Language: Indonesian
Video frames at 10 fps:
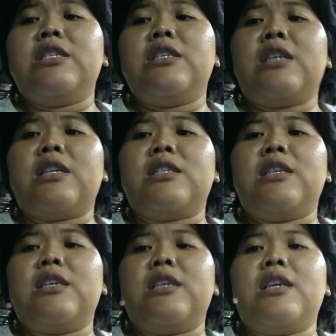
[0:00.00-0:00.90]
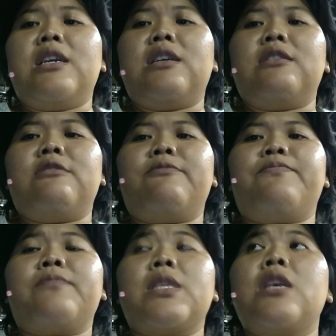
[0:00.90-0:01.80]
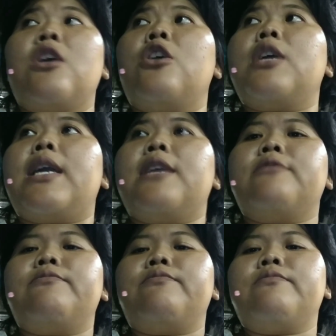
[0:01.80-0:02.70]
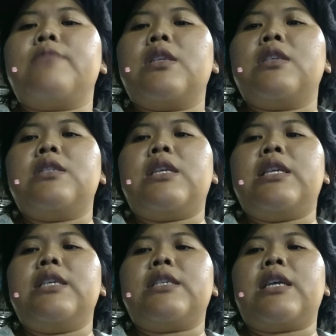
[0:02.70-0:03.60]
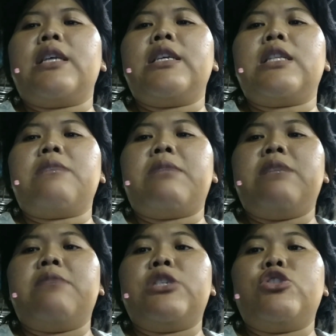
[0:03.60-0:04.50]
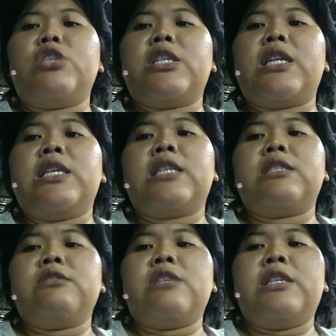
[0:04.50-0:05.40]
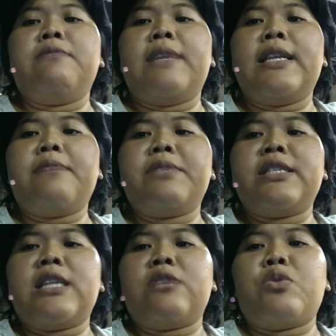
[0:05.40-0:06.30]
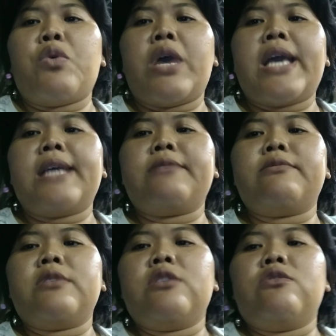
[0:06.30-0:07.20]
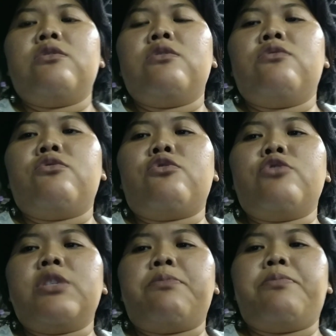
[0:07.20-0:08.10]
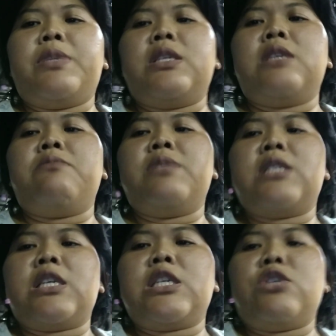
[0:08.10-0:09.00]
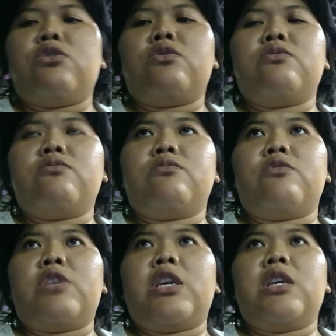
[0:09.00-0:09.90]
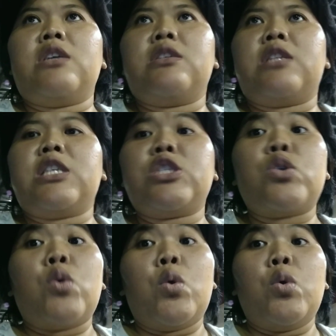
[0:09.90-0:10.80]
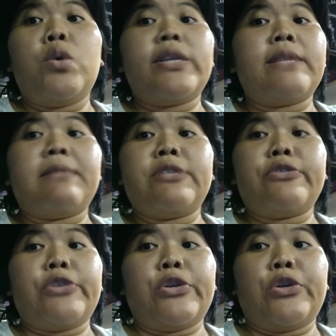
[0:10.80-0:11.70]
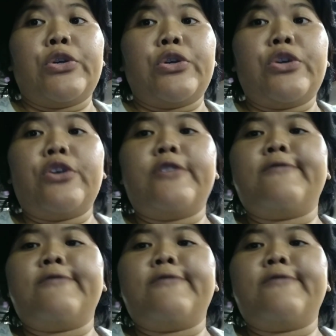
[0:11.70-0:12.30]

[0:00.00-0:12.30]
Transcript: singkatnya ya oke okay. jadi sekarang kita mari masuk kita lihat dari mana pesanan gue ya. untung sepi nih yo oke okay, let's go kita masuk yuk